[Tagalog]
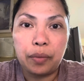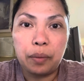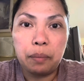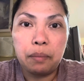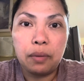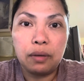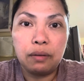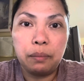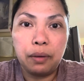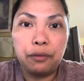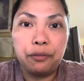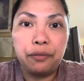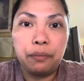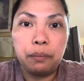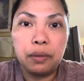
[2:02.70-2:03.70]
mag, mag,
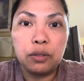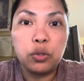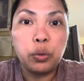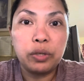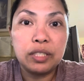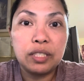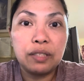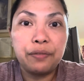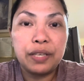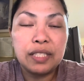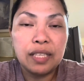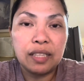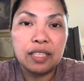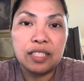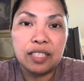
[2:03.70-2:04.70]
mag tourist
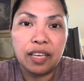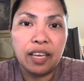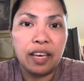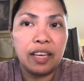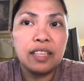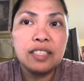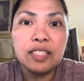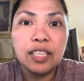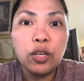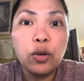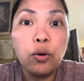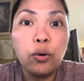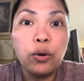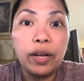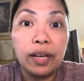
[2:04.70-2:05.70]
visa ta ang and si
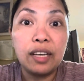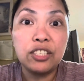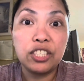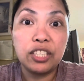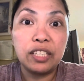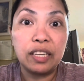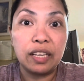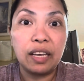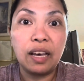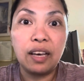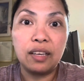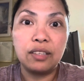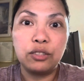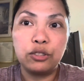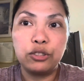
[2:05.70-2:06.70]
kung ganahan siya diri
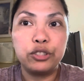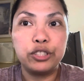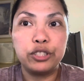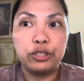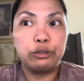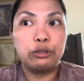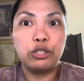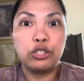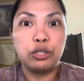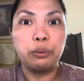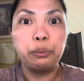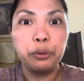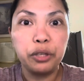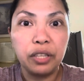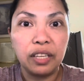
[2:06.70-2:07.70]
ah or gusto siya
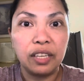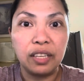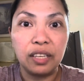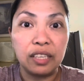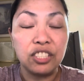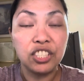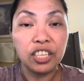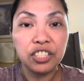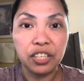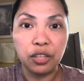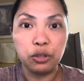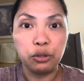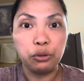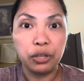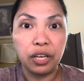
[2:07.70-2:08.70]
pwede diri i-change
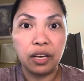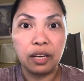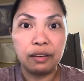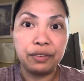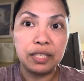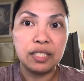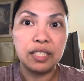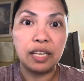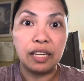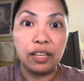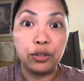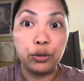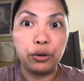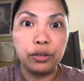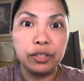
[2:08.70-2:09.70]
nato na ang visa
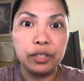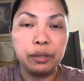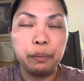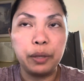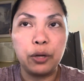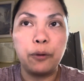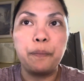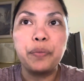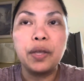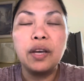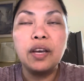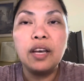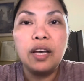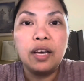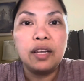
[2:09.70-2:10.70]
later on pero
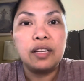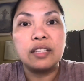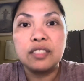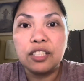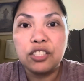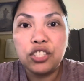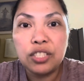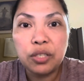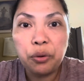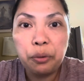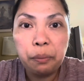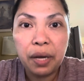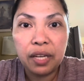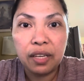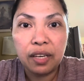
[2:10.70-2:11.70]
nagsuggest akong
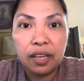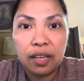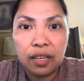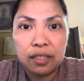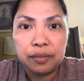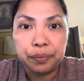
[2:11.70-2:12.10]
bana nga